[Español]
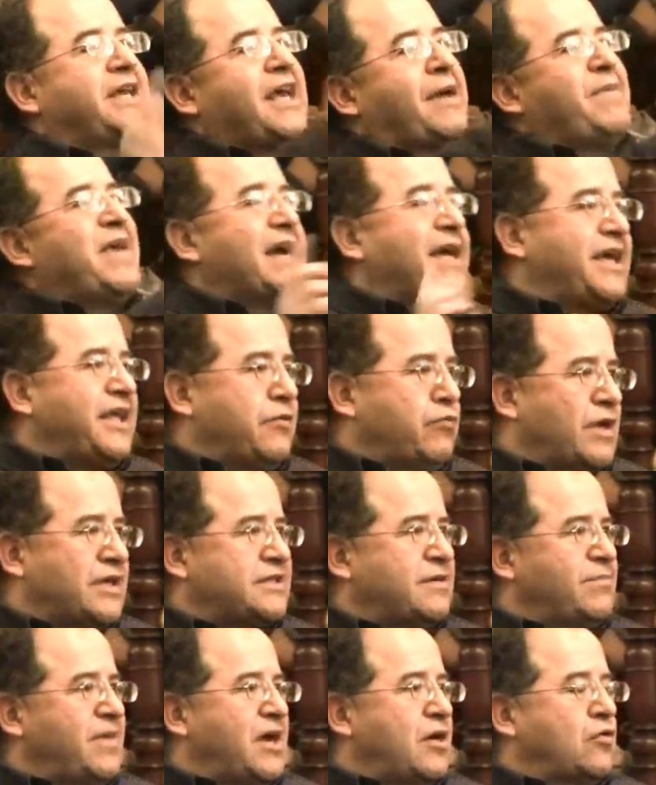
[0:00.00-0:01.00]
que había que ir a una
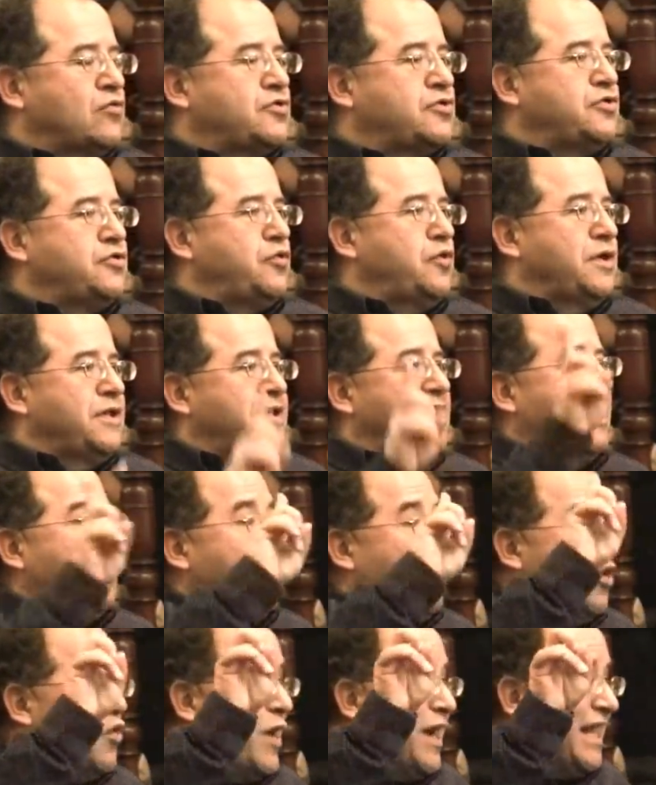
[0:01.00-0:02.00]
asamblea constituyente
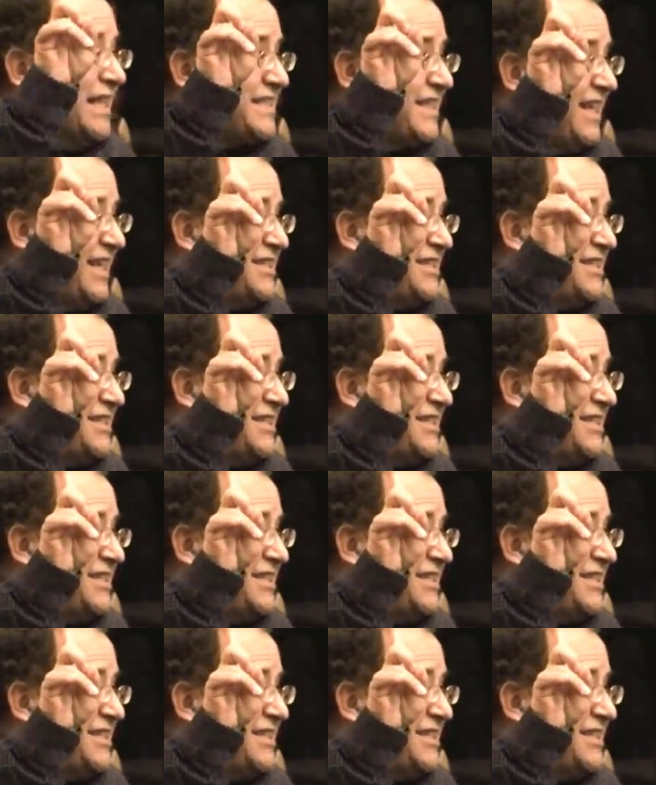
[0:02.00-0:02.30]
y no a las